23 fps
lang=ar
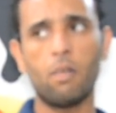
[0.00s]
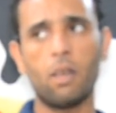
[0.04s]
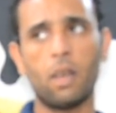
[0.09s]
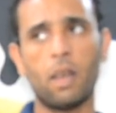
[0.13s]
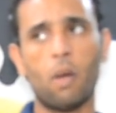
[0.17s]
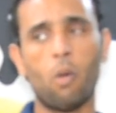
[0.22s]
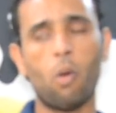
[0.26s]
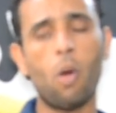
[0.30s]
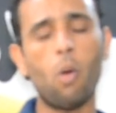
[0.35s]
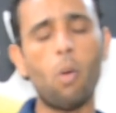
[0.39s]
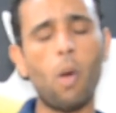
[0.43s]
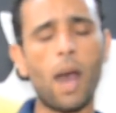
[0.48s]

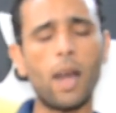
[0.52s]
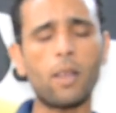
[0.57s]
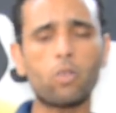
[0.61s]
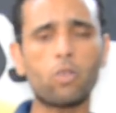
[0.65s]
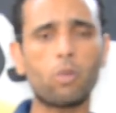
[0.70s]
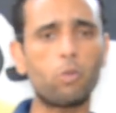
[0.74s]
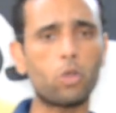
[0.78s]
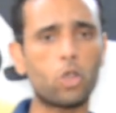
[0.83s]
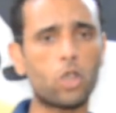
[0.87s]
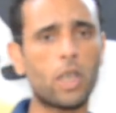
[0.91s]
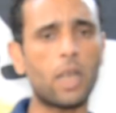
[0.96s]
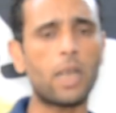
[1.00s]
لو هو عنده
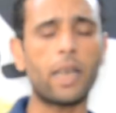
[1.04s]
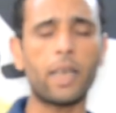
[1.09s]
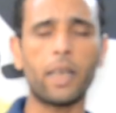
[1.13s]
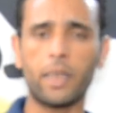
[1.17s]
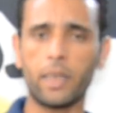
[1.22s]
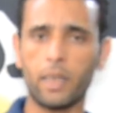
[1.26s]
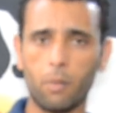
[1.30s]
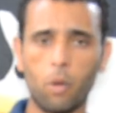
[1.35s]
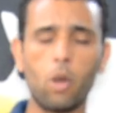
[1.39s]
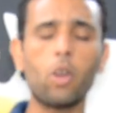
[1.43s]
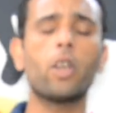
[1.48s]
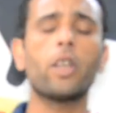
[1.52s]
مشكله
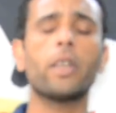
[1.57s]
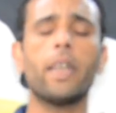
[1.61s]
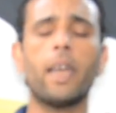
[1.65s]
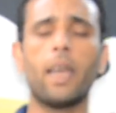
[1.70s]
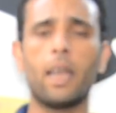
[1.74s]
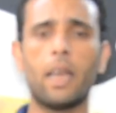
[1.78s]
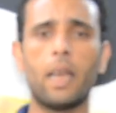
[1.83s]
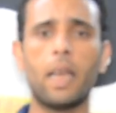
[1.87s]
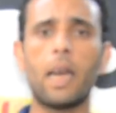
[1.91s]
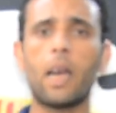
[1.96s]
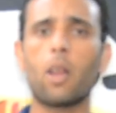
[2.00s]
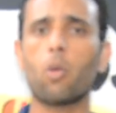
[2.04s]
احنا ممكن
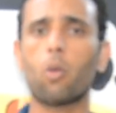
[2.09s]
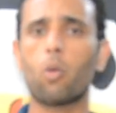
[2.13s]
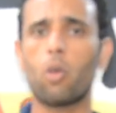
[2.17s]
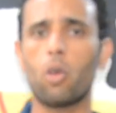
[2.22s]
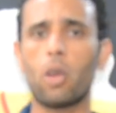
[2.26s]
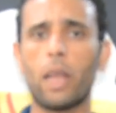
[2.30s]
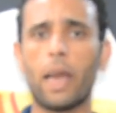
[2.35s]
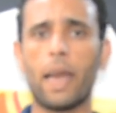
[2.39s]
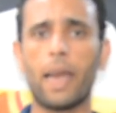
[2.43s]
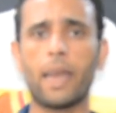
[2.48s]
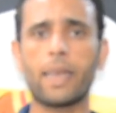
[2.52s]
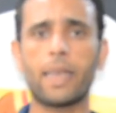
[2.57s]
نحلها له
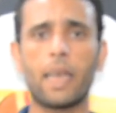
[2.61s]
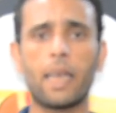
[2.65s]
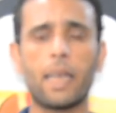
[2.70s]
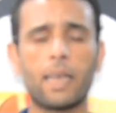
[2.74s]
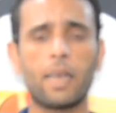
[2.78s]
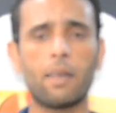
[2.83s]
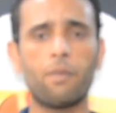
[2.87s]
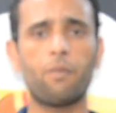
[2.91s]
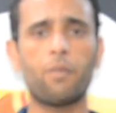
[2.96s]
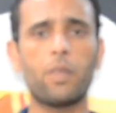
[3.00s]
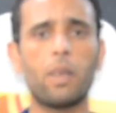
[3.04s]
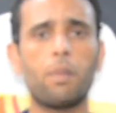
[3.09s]
كل حاجه
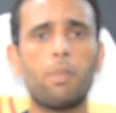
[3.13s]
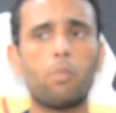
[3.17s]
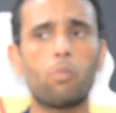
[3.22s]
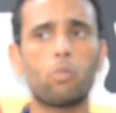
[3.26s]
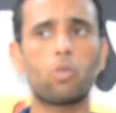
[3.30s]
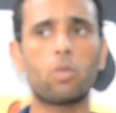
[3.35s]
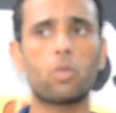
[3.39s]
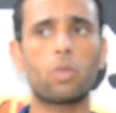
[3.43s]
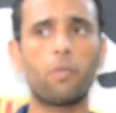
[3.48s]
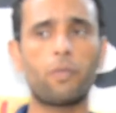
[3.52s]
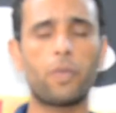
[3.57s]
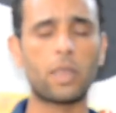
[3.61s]
لكن
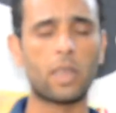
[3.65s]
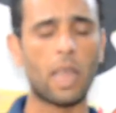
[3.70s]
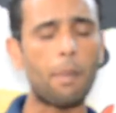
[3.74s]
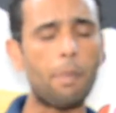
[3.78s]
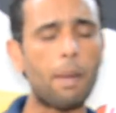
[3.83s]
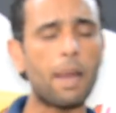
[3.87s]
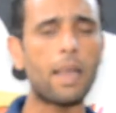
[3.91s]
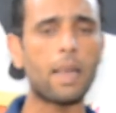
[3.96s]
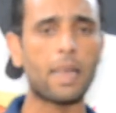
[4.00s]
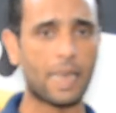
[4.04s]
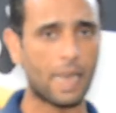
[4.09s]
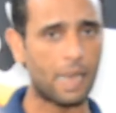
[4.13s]
في في
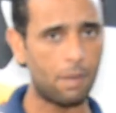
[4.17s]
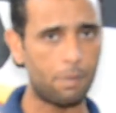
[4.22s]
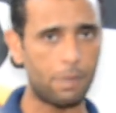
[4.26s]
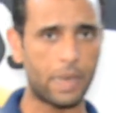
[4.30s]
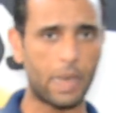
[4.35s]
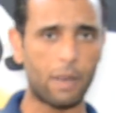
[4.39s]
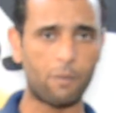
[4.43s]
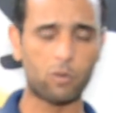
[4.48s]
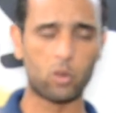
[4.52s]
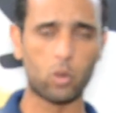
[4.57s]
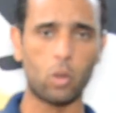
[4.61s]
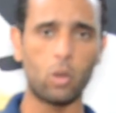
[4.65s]
طبع الكلب
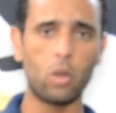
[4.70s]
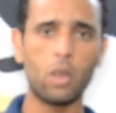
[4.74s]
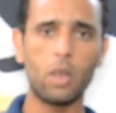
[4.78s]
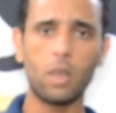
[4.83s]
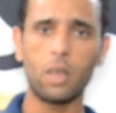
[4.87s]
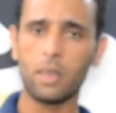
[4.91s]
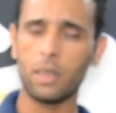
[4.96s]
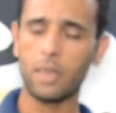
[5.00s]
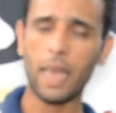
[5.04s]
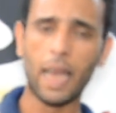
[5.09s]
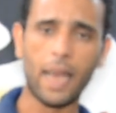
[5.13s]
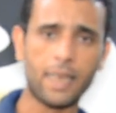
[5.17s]
نفسه
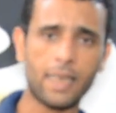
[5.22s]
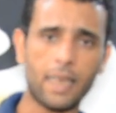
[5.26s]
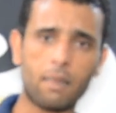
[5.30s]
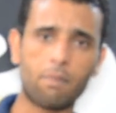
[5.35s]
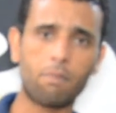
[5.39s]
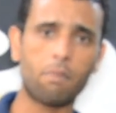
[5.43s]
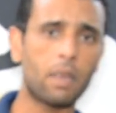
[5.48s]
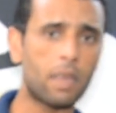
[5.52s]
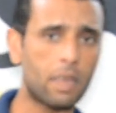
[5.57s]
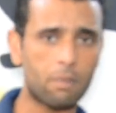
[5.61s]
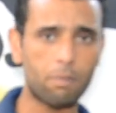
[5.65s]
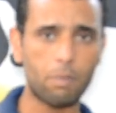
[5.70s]
دي
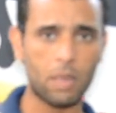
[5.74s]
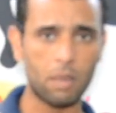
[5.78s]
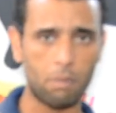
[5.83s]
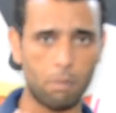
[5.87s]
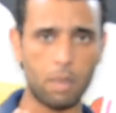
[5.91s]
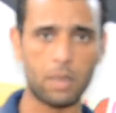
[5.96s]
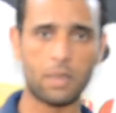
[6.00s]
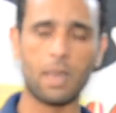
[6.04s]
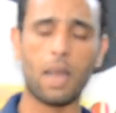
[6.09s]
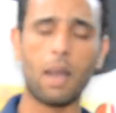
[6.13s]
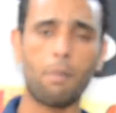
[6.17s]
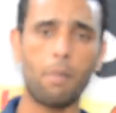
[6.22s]
حاجات
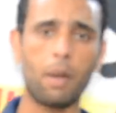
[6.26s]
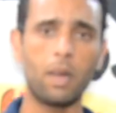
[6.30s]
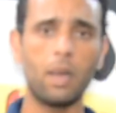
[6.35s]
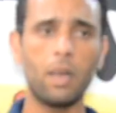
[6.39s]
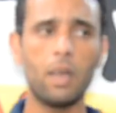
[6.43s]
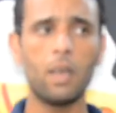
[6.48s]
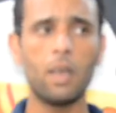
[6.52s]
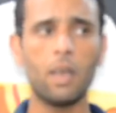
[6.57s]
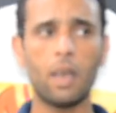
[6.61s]
بتبقى صعبه